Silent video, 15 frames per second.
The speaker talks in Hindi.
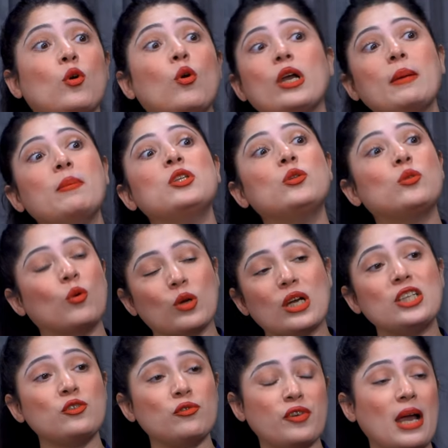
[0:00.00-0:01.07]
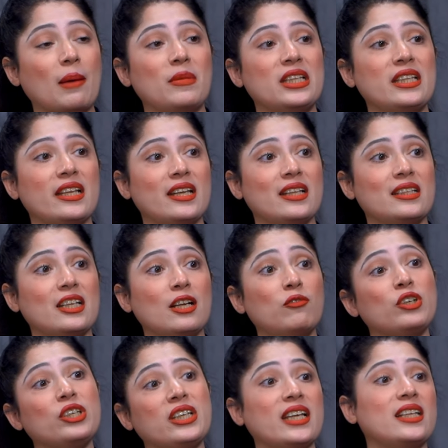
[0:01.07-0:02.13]
धोखे पे धोखा जो फैमिली दे रही थी ना
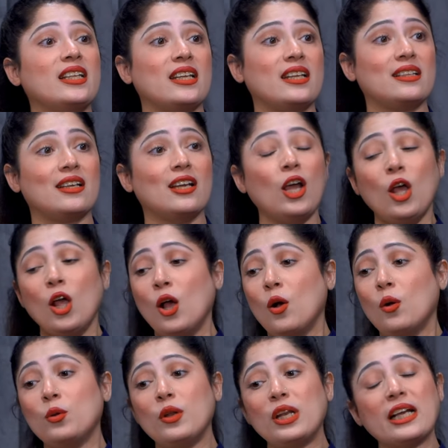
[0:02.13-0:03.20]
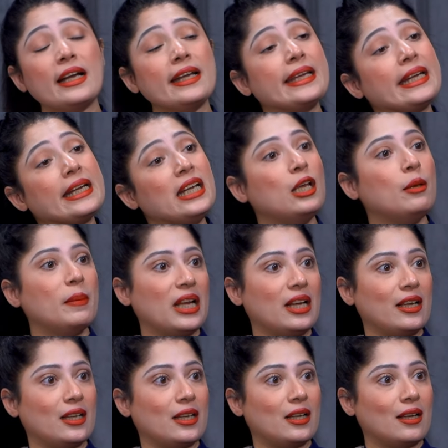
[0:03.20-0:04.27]
वो ये दे रही थी उन्होंने कहा किडनी मिल
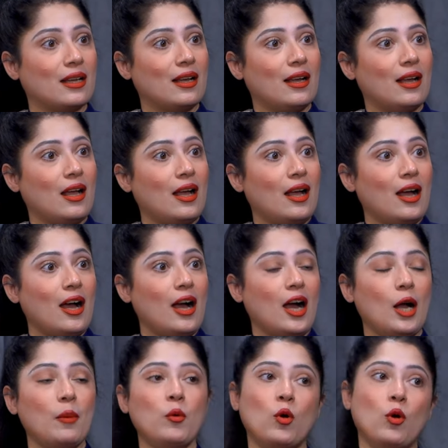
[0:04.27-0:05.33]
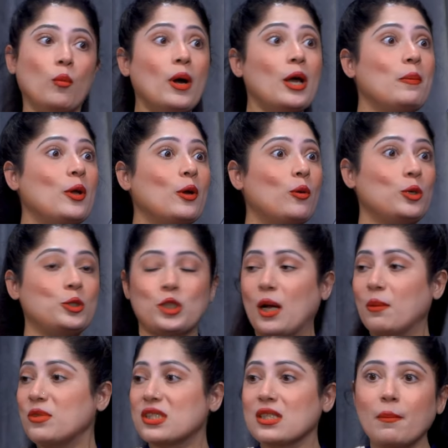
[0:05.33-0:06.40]
गई है अब उमर भी खुश
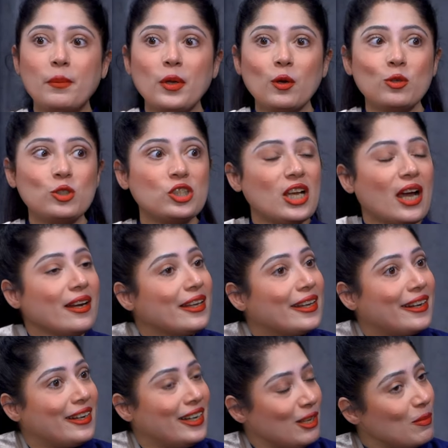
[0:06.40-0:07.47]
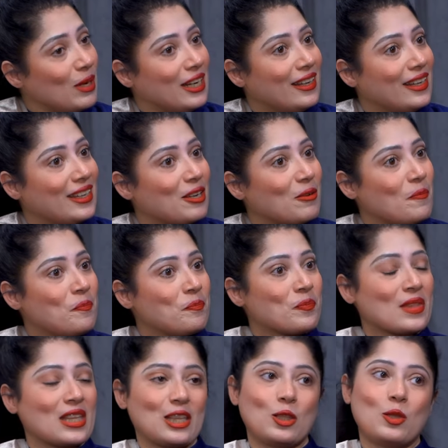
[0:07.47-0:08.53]
हम सब भी खुश यार किडनी मिल गई है
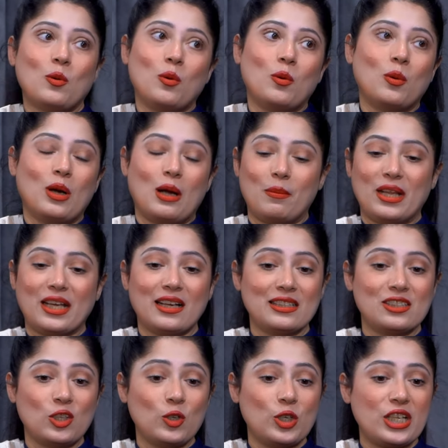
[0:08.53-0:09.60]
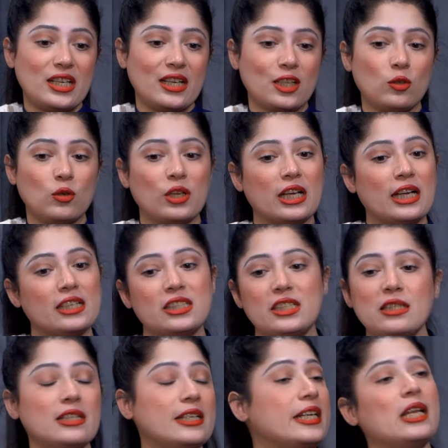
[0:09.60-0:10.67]
तो हमने कहा चलो ठीक है तो उन्होंने कहा
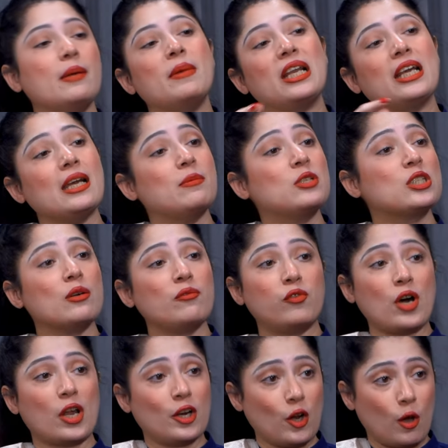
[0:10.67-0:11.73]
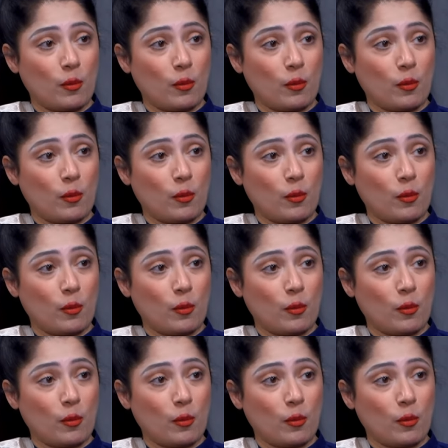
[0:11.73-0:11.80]
जी किडनी मिल गई अब इसका फ़ौरन